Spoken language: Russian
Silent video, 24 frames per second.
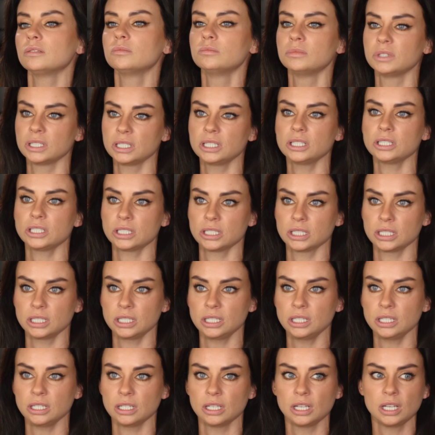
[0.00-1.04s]
Мы
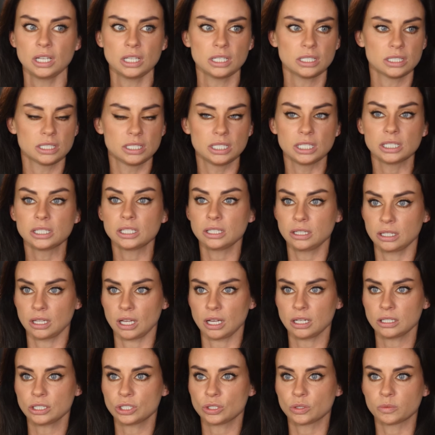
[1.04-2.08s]
решили сделать
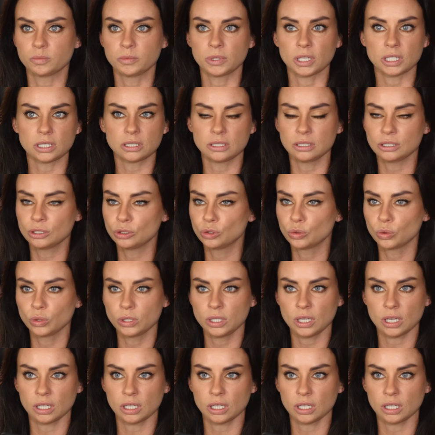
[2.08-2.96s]
так, чтобы нас никто не